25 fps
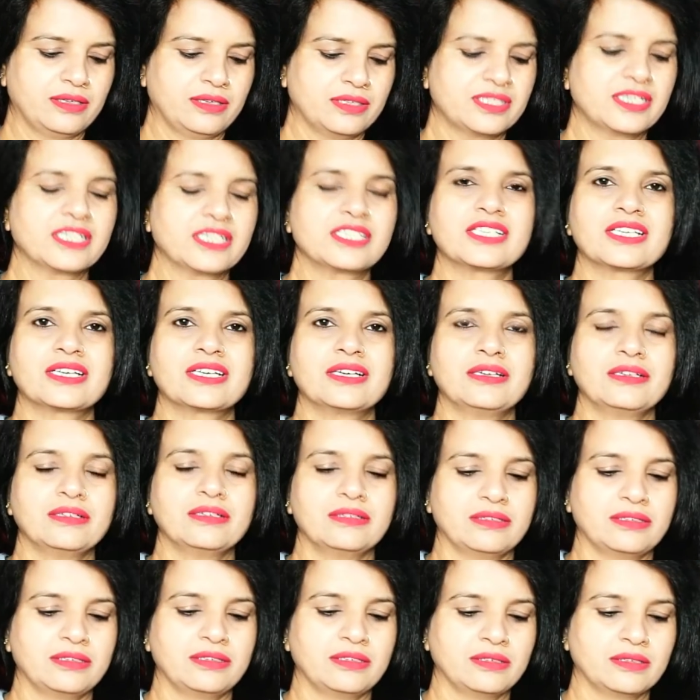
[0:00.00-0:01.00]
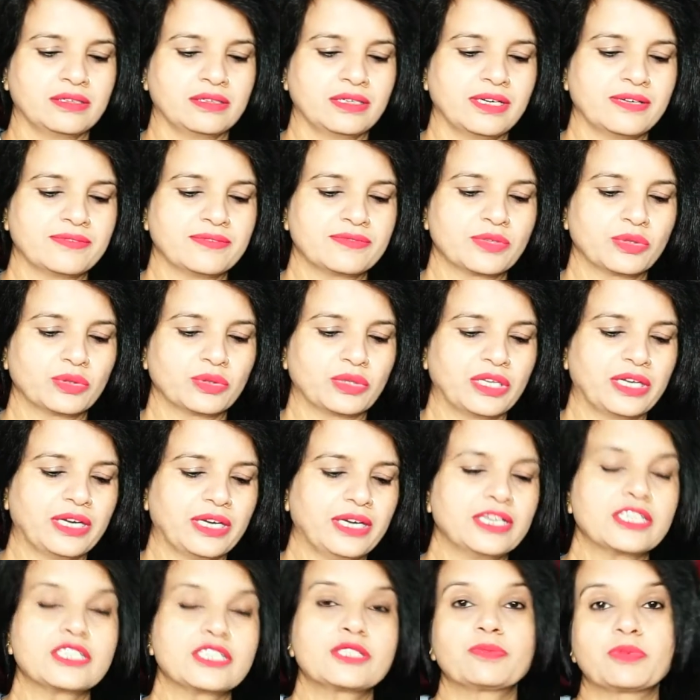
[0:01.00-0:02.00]
सर्जिकल ग्लव्स होते
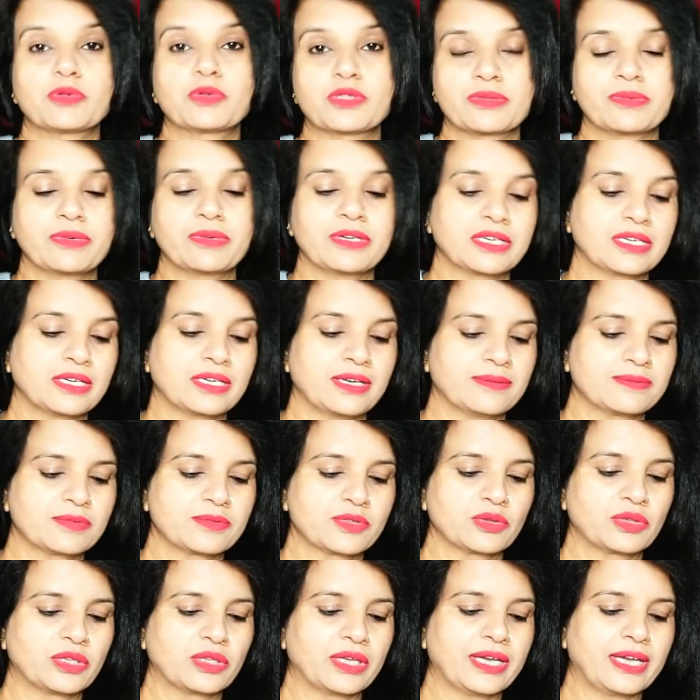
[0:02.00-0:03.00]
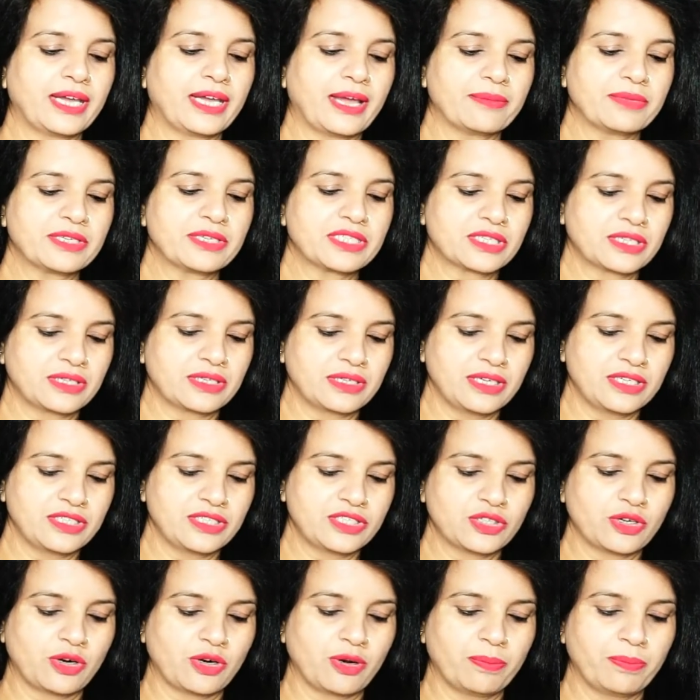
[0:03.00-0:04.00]
हैं डिस्पोजेबल ग्लव्स होते हैं केमिस्ट की
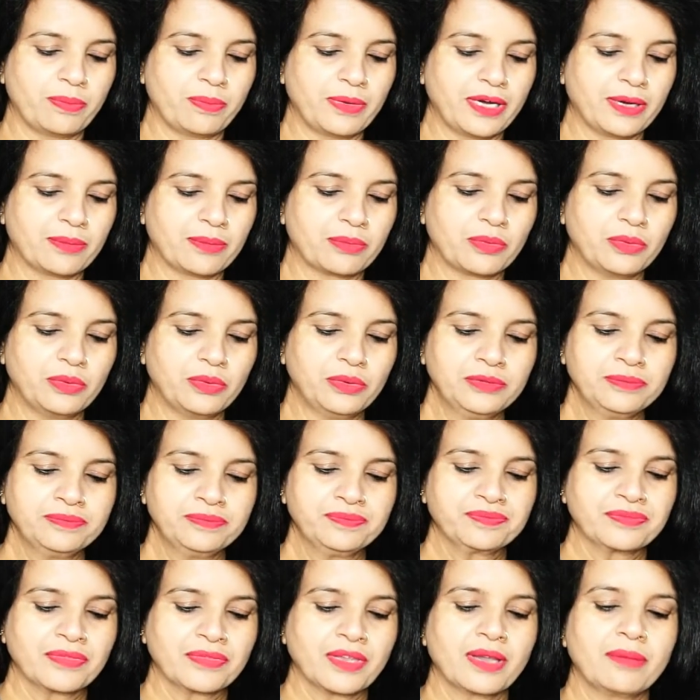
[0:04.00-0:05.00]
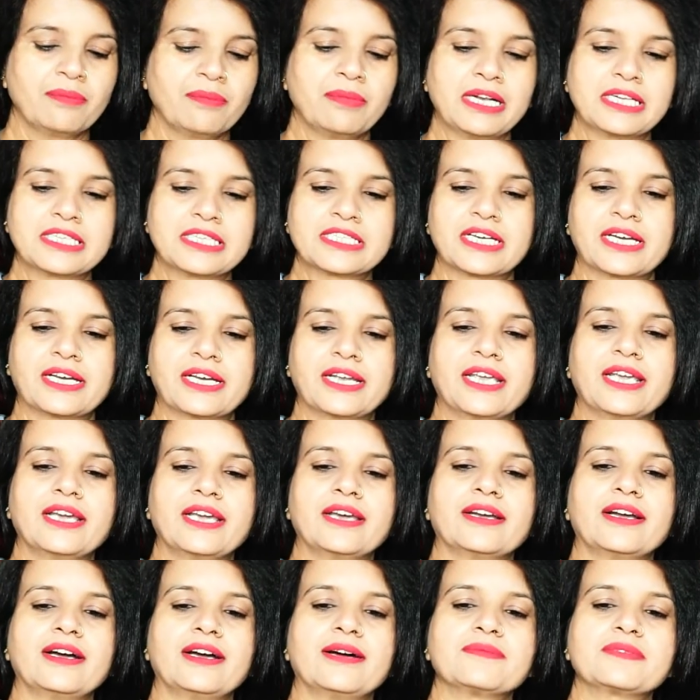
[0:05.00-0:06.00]
शॉप पर आपको मिल
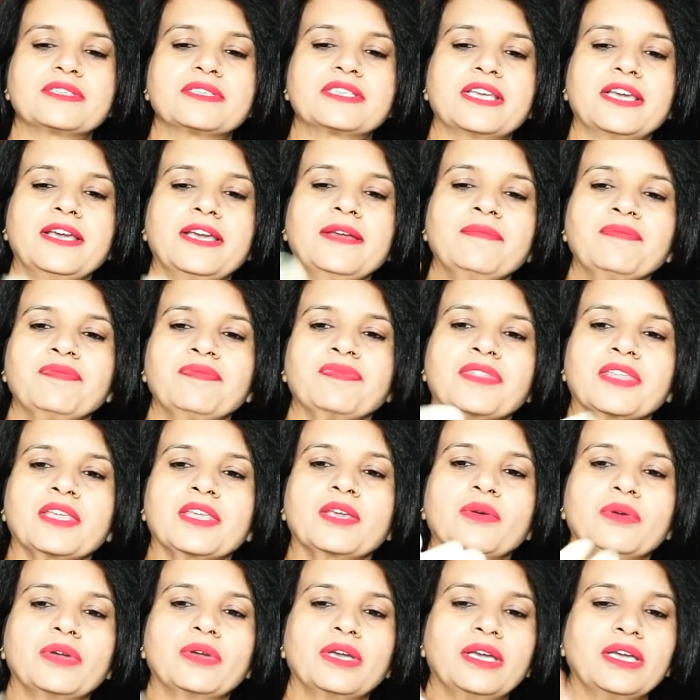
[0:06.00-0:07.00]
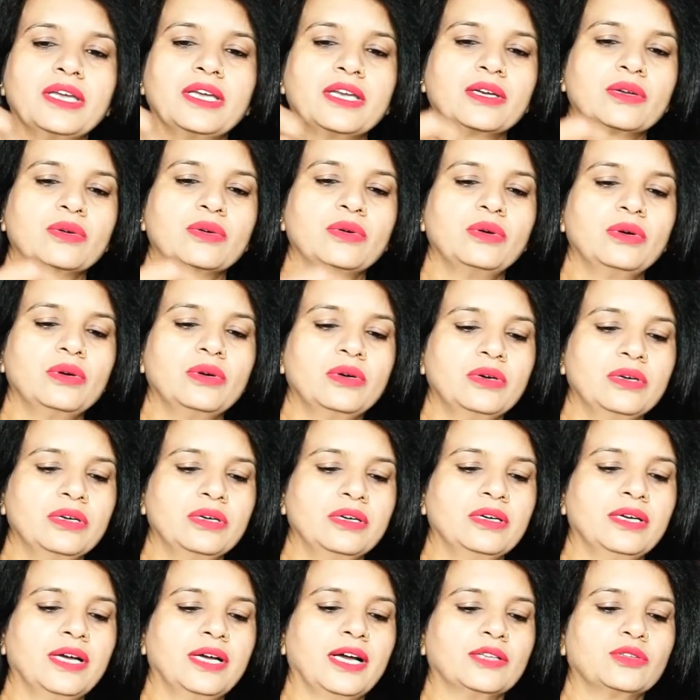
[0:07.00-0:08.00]
जाएंगे आराम से क्योंकि इनको
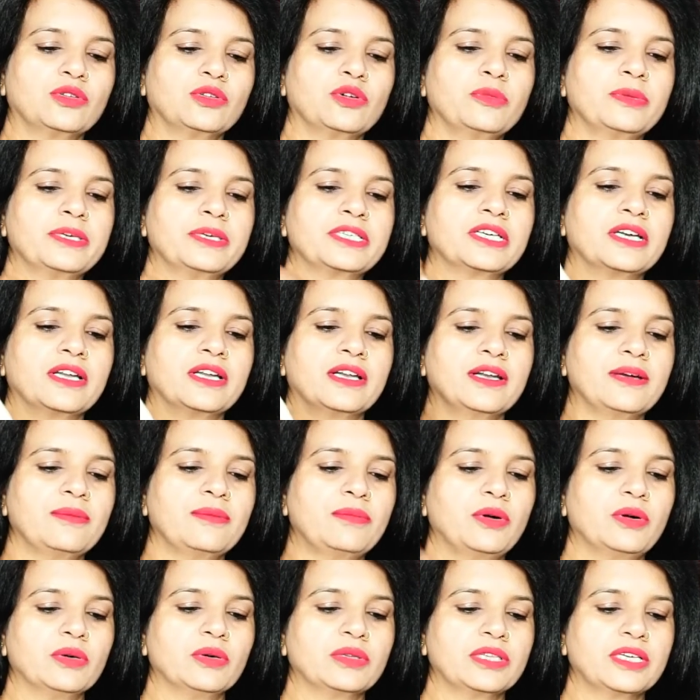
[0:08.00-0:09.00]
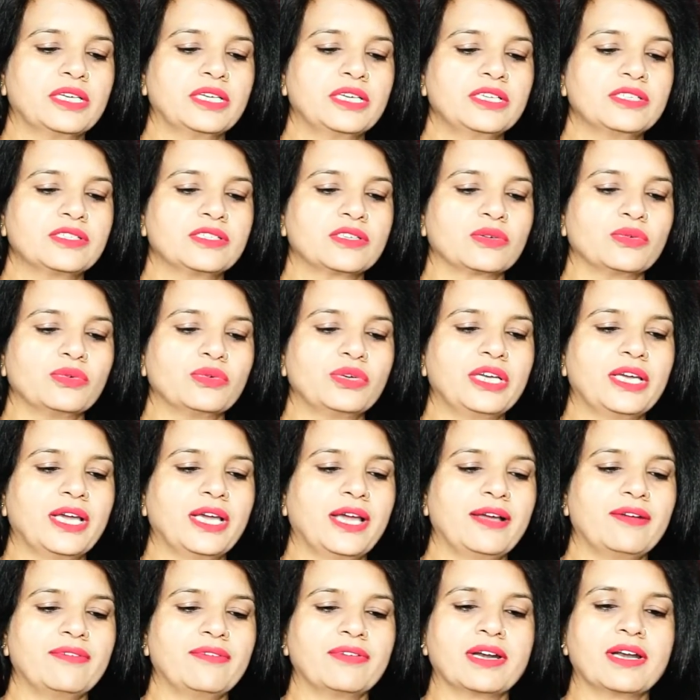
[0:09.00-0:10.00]
हाथों पे चढ़ाना बहुत ही ज़रूरी
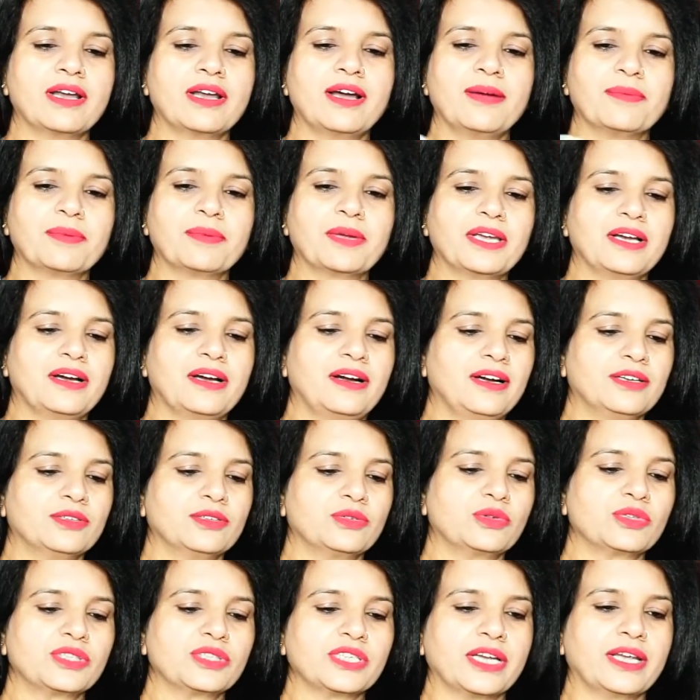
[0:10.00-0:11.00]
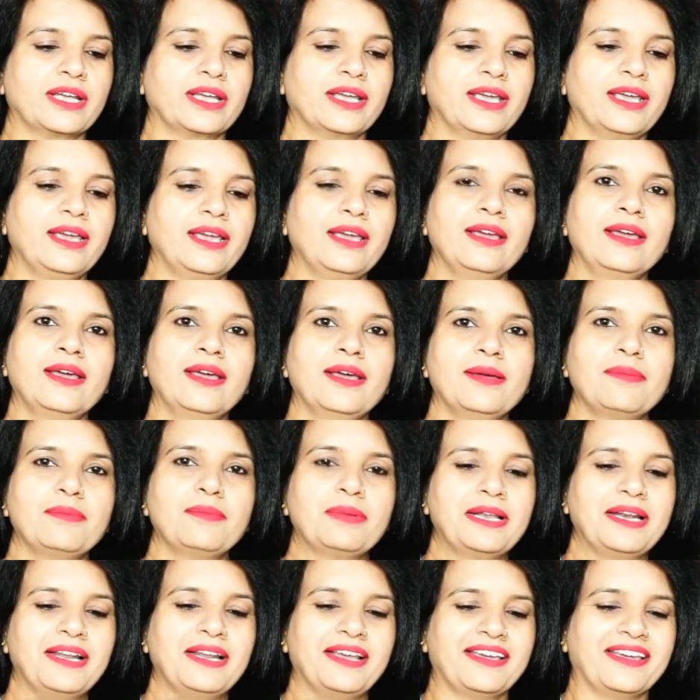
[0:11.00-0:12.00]
है वरना आपके हाथ हो जाएंगे
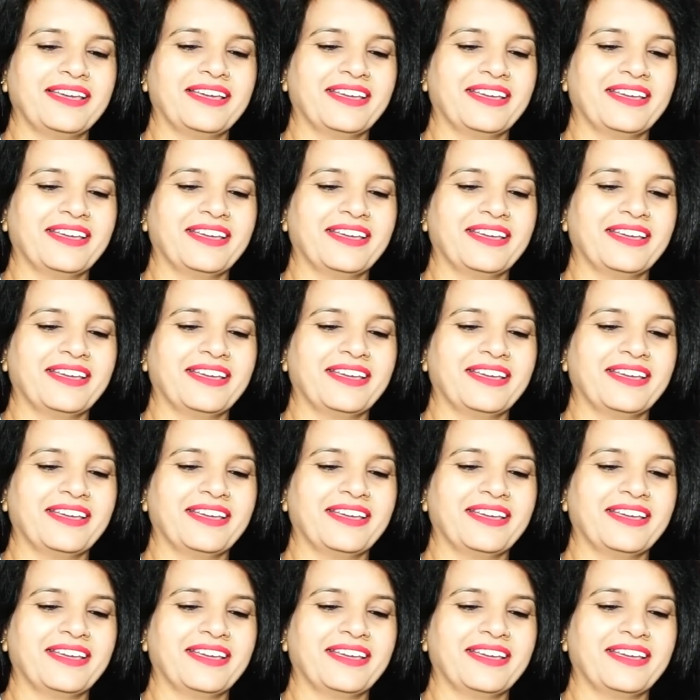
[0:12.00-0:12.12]
पीले